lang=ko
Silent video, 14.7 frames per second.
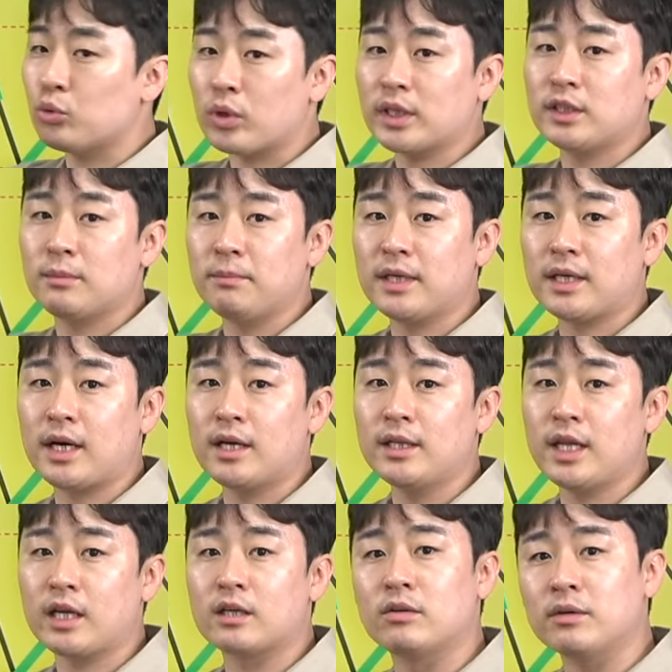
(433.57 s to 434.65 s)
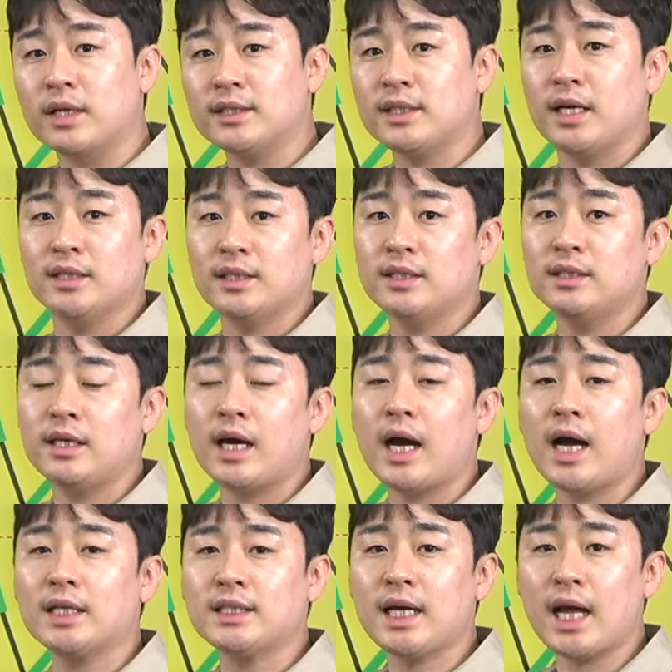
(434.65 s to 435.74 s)
좋겠습니까? 근데 그렇게
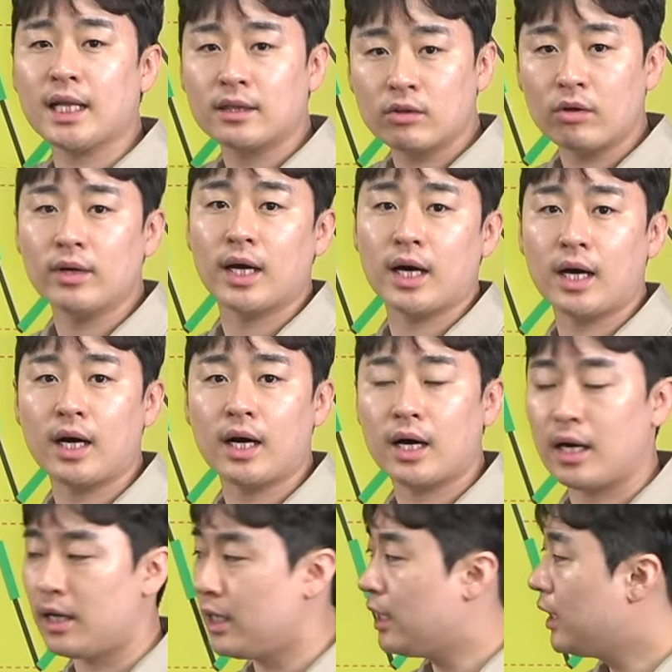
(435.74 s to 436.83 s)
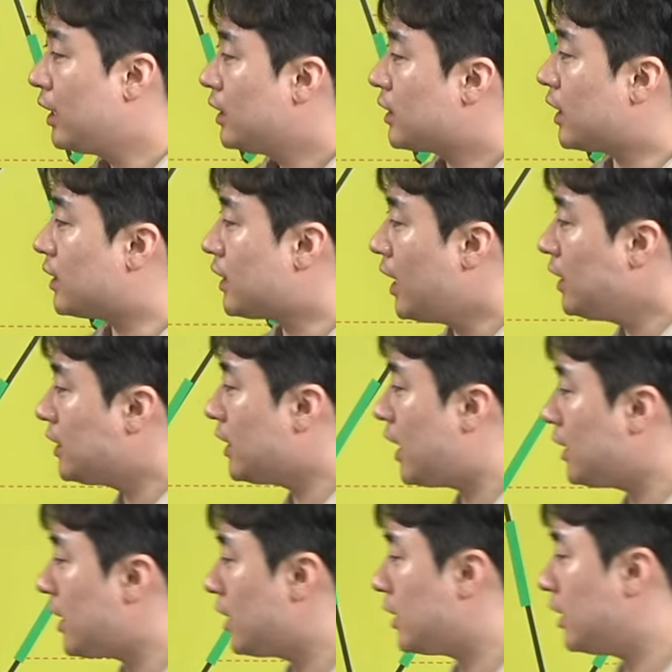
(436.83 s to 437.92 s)
상승하지 않더라. 자
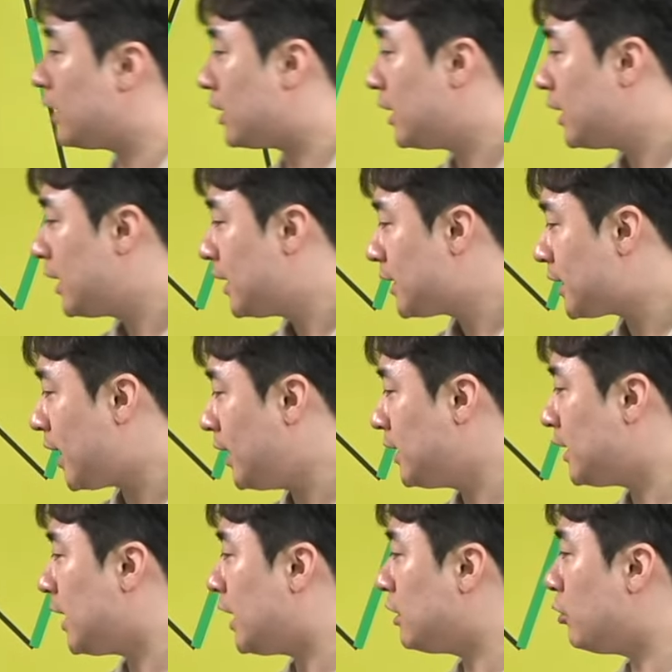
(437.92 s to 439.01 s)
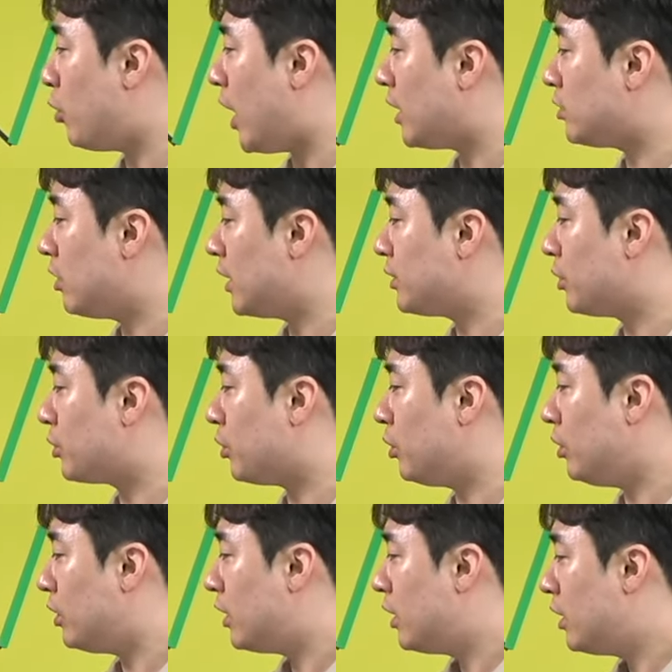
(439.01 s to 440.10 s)
상승할 때는 상승하는
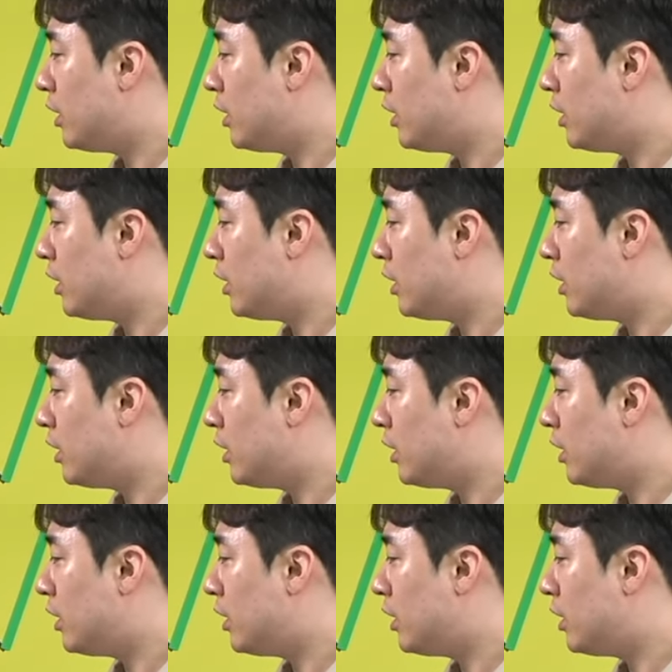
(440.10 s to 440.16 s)
과정에서도